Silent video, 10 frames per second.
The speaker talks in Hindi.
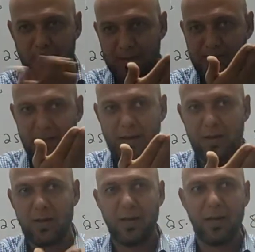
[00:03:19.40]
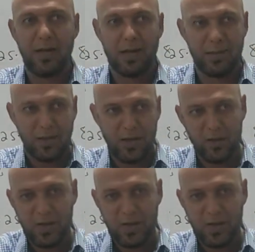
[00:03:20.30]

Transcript: केमिस्ट्री के अलग बायो